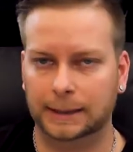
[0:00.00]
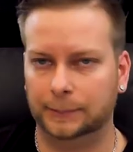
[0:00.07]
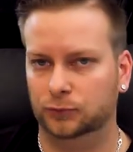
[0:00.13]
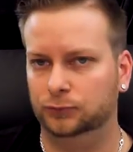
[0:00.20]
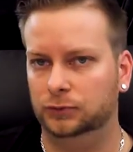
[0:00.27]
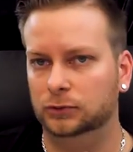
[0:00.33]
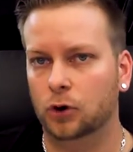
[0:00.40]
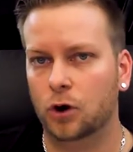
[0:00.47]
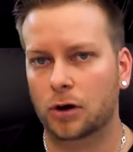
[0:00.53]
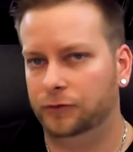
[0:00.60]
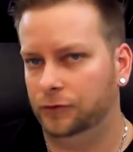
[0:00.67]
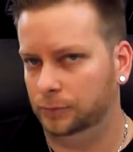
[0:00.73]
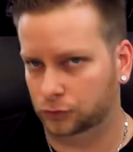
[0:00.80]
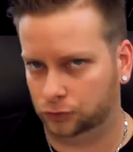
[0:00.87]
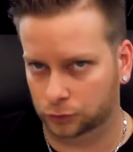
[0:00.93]
Ich habe so viele
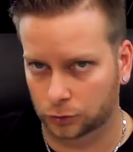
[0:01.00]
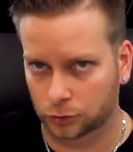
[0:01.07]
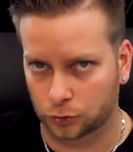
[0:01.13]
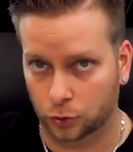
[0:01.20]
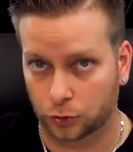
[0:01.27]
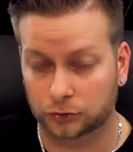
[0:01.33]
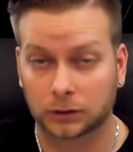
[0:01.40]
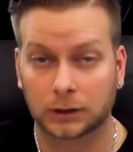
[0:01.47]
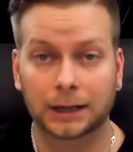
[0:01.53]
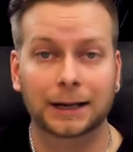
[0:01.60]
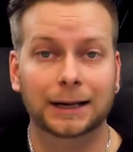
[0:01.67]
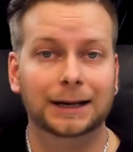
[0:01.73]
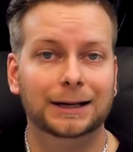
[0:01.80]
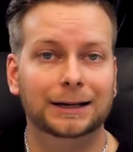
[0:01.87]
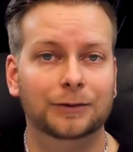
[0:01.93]
Horrorfilme schon geguckt,
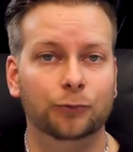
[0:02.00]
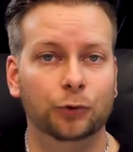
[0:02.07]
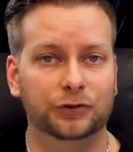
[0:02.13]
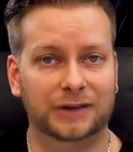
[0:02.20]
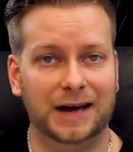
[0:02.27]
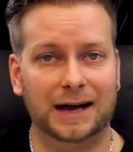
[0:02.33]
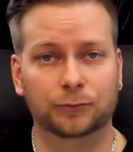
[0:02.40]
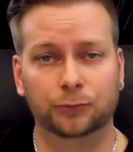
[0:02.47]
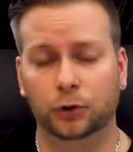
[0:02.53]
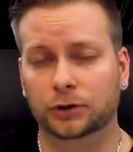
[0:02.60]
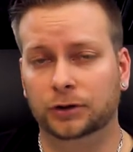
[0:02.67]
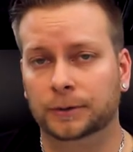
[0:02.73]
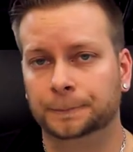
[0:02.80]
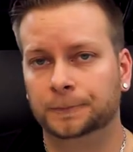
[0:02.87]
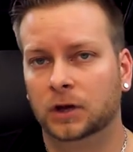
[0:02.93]
wo ich sagen
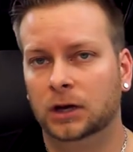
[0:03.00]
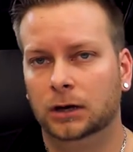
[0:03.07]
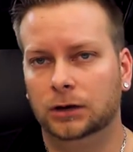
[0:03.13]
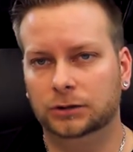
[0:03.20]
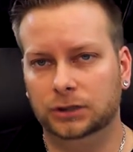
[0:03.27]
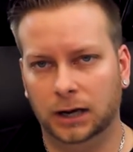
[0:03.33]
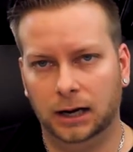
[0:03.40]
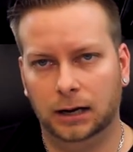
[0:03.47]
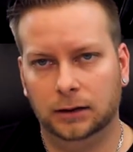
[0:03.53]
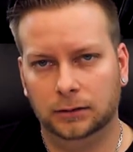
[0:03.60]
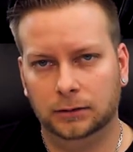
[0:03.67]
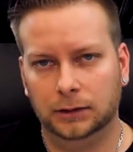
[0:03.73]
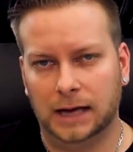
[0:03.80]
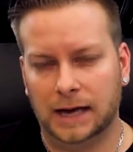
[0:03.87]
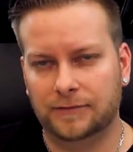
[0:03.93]
würde, ja,
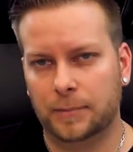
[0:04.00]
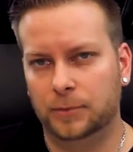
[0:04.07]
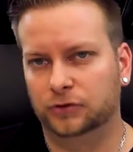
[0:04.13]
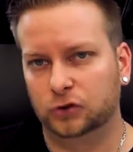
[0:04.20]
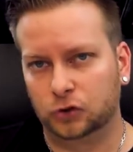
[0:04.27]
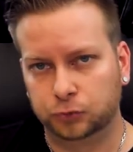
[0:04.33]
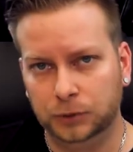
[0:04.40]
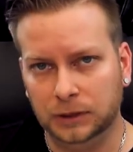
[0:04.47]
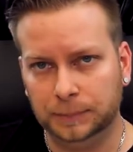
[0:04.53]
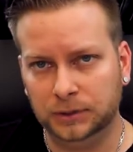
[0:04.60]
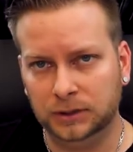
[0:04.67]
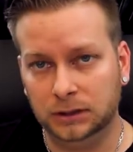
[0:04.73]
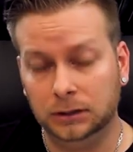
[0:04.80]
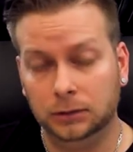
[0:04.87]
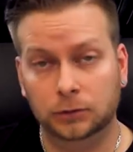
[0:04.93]
er war ein bisschen
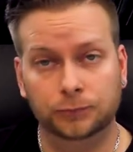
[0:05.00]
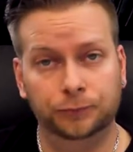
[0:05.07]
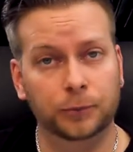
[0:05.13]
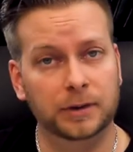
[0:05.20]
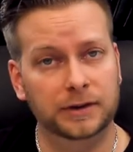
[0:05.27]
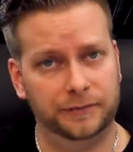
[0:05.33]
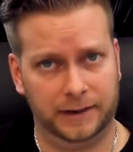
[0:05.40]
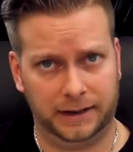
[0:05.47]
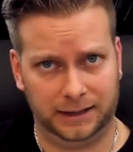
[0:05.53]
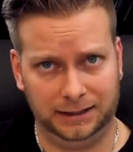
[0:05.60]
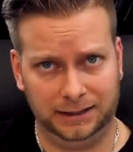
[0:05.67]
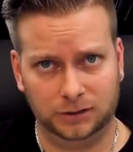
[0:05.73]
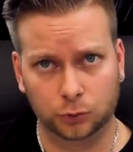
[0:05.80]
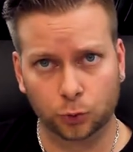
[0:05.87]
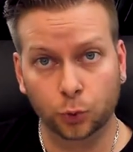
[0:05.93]
creepy. Für mich war er
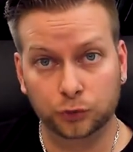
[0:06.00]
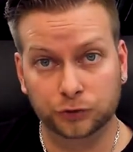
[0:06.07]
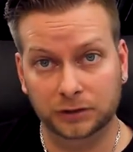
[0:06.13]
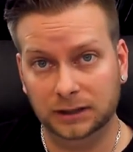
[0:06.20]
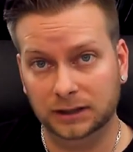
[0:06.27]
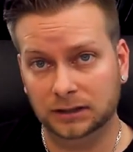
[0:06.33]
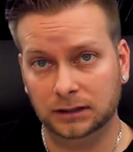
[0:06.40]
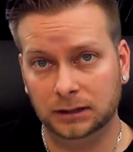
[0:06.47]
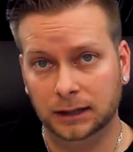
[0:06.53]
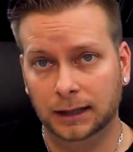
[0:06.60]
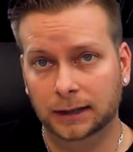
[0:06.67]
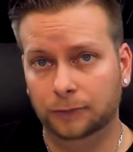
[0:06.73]
nicht gruselig.